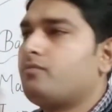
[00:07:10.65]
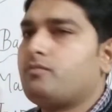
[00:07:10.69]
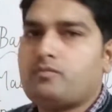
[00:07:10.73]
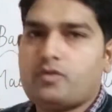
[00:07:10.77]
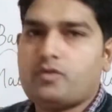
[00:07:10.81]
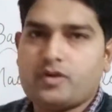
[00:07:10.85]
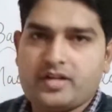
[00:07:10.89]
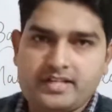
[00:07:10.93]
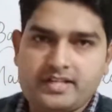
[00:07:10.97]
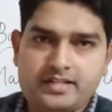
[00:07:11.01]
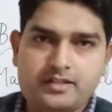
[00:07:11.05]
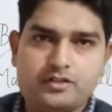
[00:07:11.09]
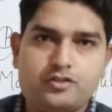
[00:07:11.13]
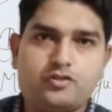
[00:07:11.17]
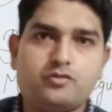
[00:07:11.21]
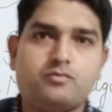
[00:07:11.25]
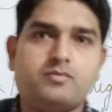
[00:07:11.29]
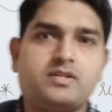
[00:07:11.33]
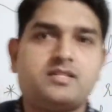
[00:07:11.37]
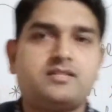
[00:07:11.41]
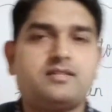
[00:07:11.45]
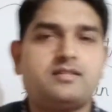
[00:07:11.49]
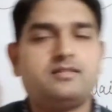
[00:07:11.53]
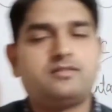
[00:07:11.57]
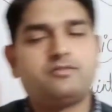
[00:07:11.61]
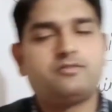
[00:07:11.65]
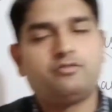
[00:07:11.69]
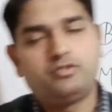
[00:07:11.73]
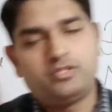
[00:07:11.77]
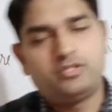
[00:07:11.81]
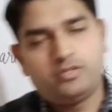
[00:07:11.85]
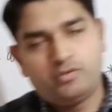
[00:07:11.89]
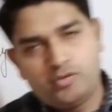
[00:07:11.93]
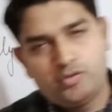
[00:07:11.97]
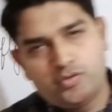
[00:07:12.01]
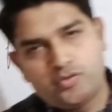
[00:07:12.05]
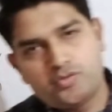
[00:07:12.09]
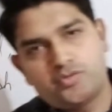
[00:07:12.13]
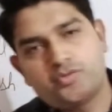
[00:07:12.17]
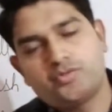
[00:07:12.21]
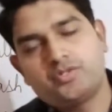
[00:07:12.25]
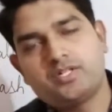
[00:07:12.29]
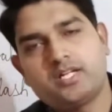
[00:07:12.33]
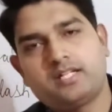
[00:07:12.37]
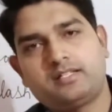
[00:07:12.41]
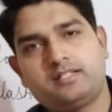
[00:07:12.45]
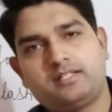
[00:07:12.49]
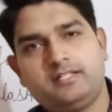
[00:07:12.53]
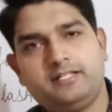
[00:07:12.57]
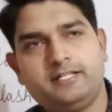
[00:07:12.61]
बॉडी की जो मसल्स होती है लूज़ हो
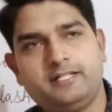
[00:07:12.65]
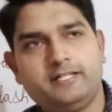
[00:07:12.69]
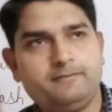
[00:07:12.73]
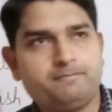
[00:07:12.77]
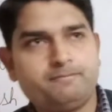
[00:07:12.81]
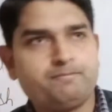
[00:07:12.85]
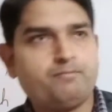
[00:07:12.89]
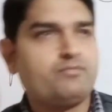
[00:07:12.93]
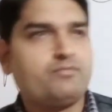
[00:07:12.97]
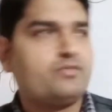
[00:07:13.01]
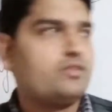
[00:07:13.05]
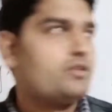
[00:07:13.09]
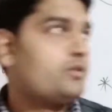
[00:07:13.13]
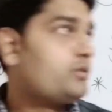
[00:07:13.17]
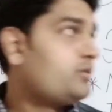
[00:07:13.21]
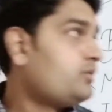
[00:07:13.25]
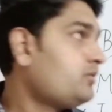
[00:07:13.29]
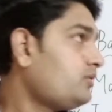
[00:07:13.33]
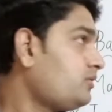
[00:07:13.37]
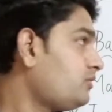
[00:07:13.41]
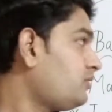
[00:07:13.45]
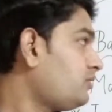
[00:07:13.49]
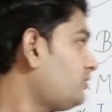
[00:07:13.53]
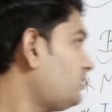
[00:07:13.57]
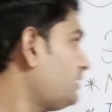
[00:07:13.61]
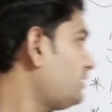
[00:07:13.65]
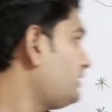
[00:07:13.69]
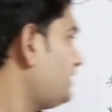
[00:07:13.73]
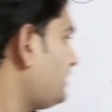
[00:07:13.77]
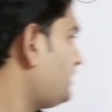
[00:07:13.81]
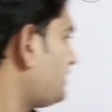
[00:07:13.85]
जाती है तो ये